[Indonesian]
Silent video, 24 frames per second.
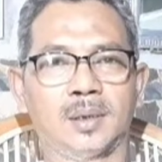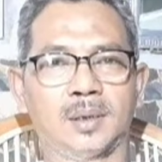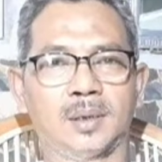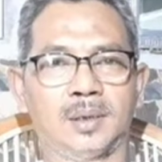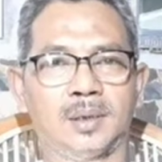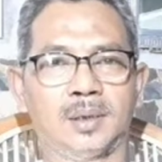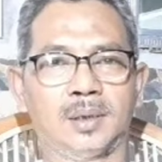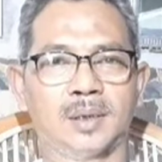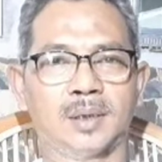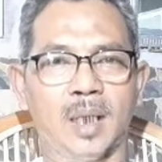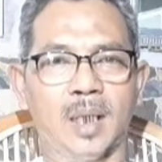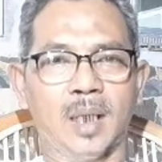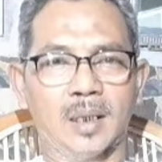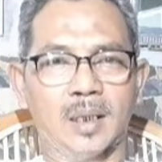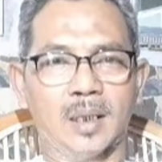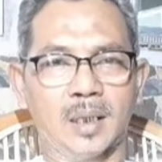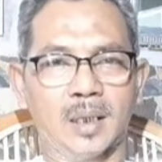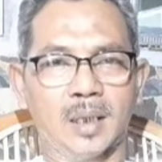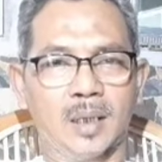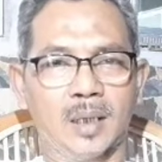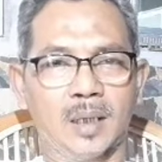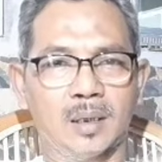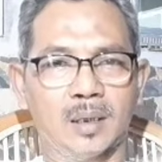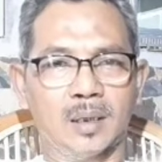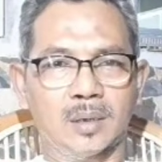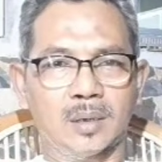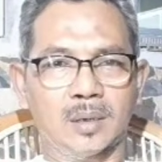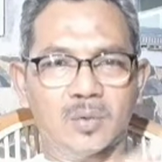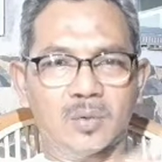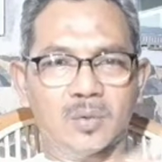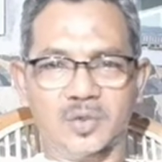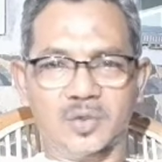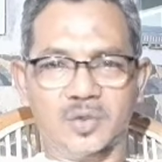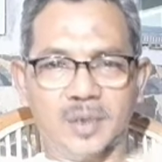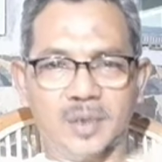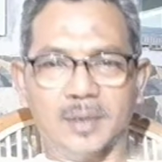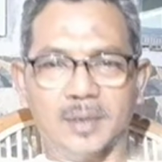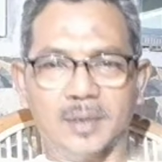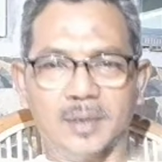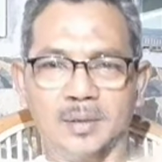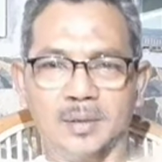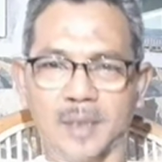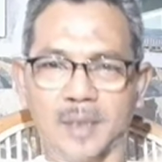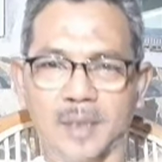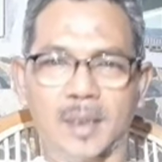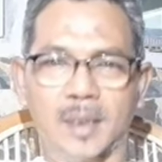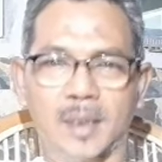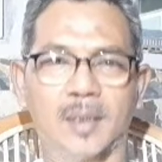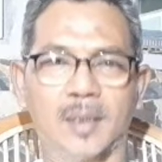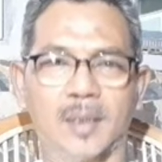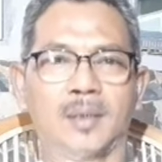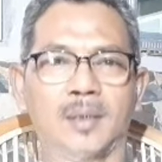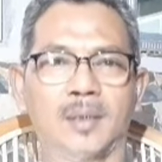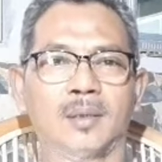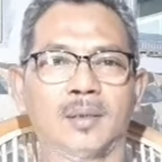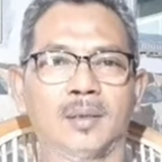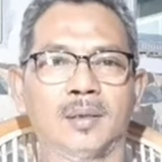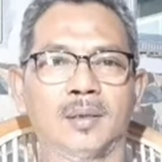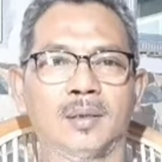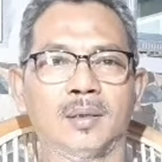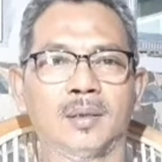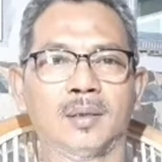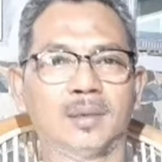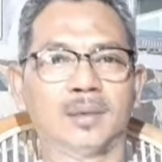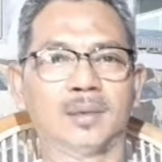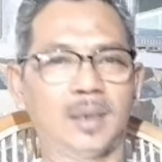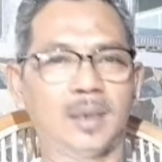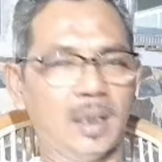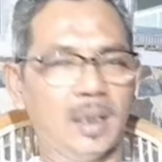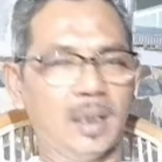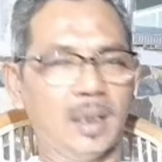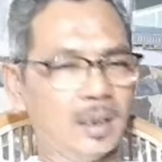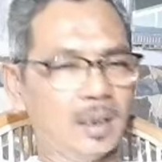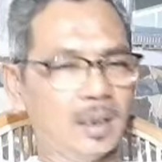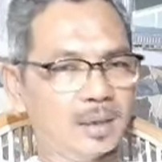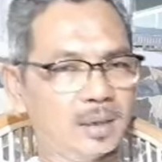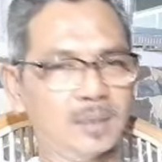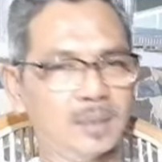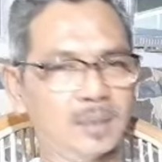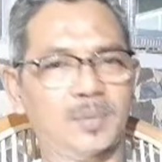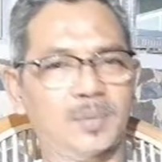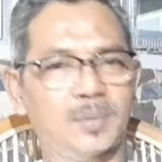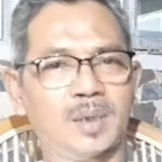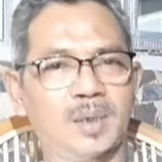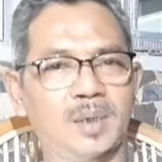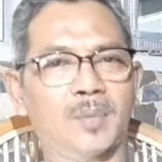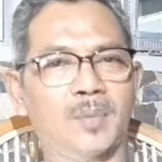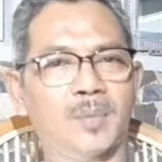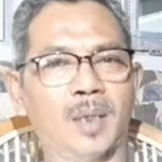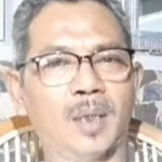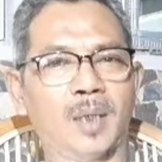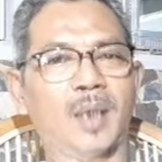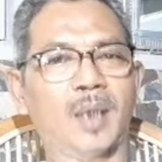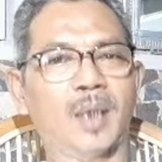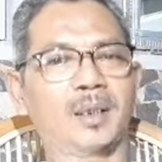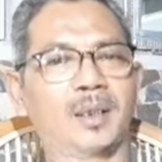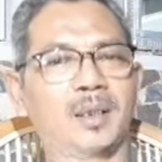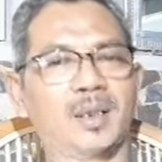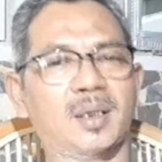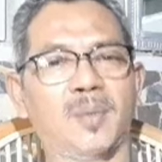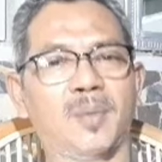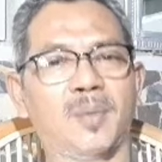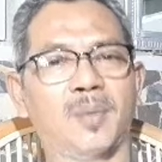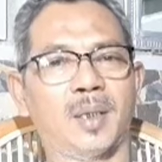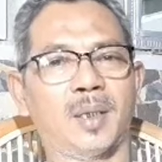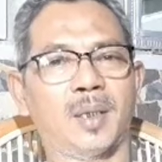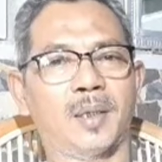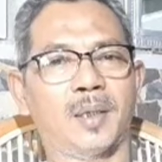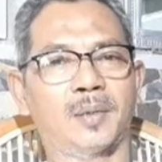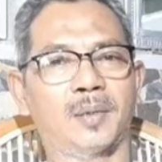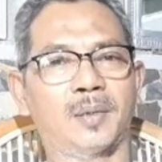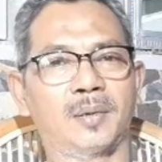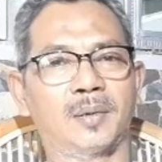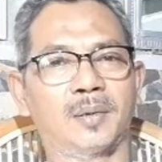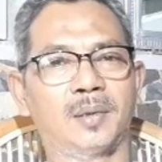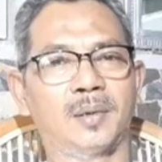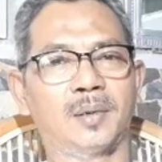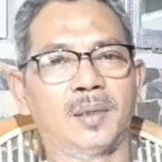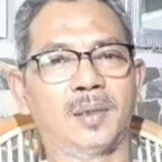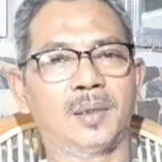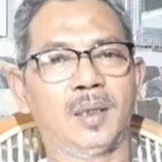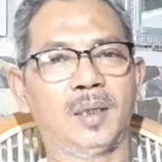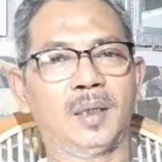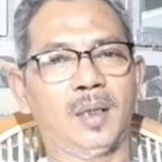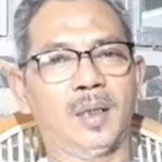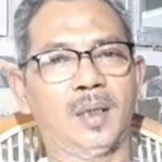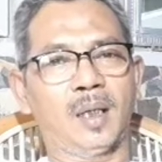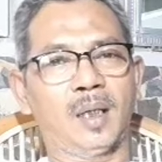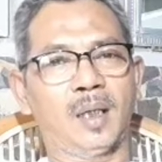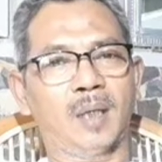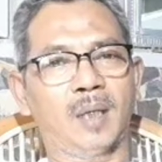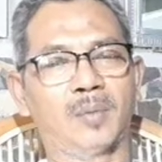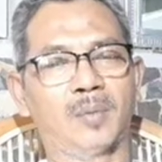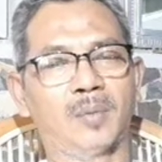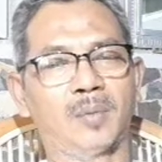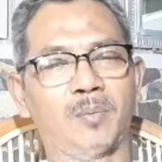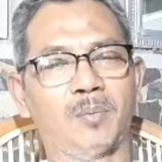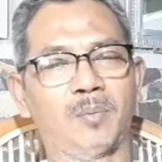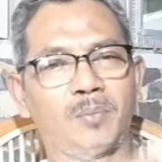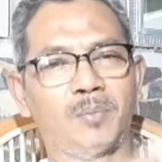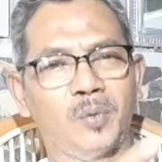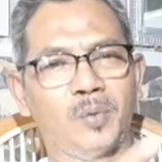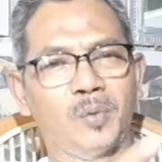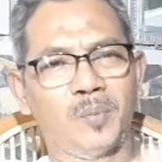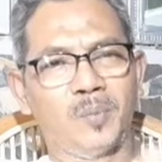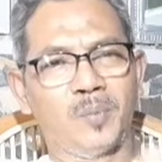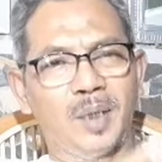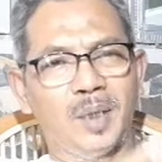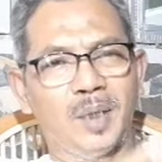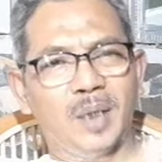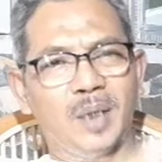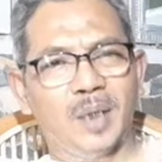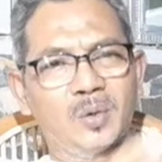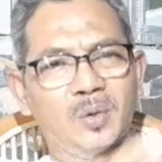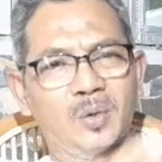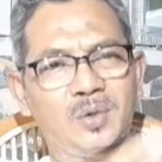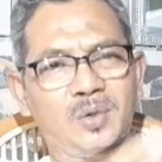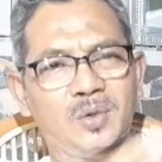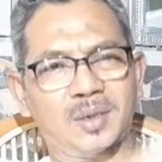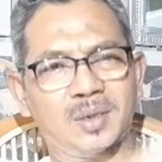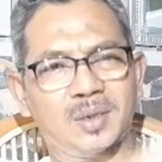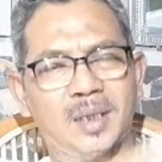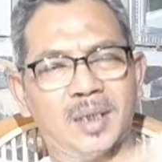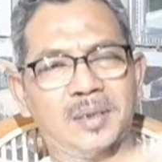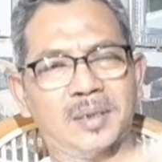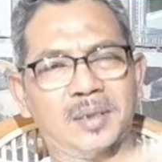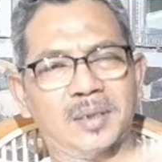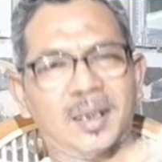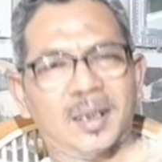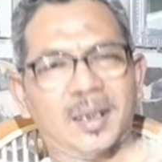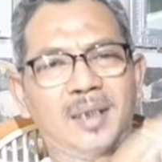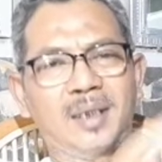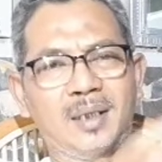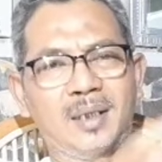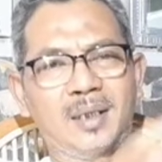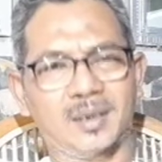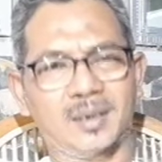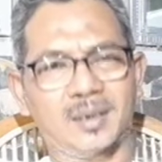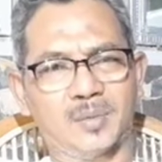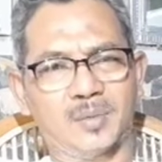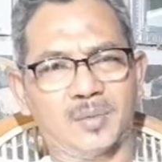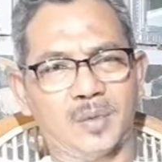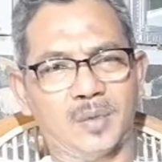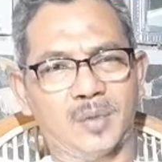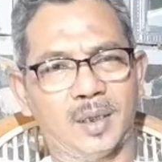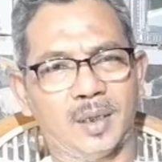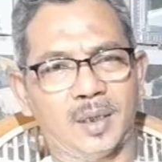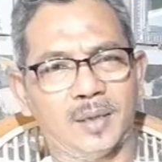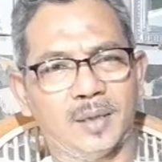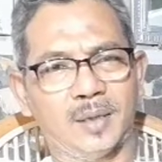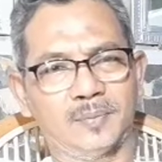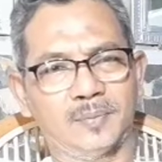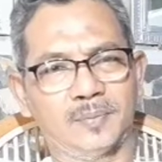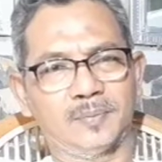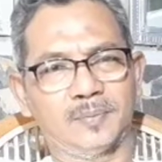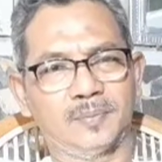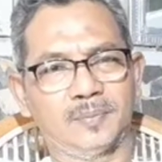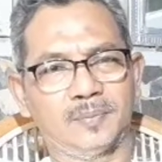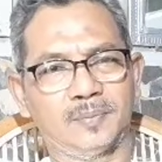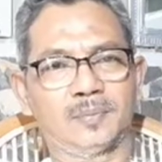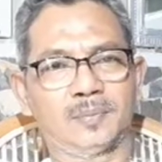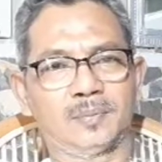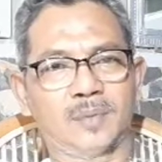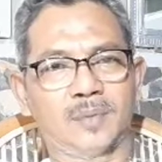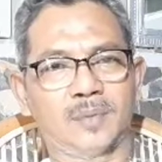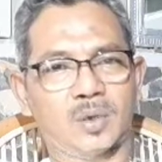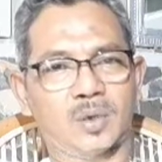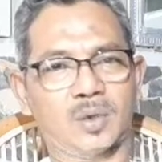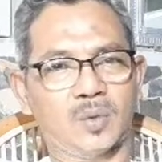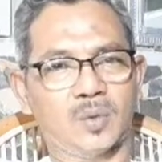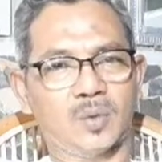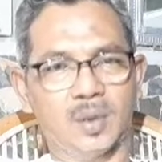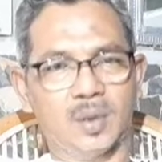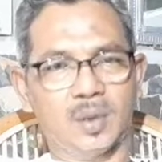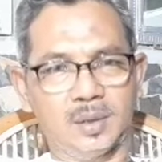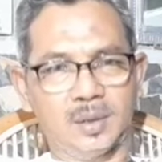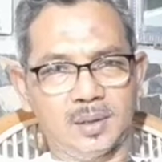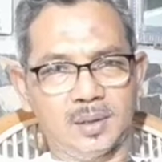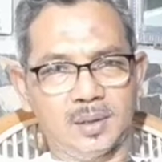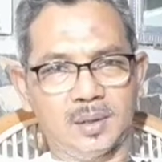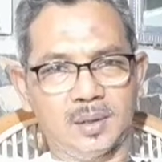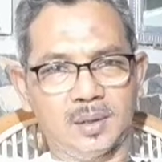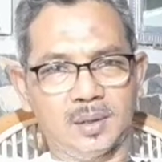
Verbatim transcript: Ketika anak-anak Nusantara tidak lagi bisa menahan kesabaran. Akan membumi hanguskan kalian semua. Kecuali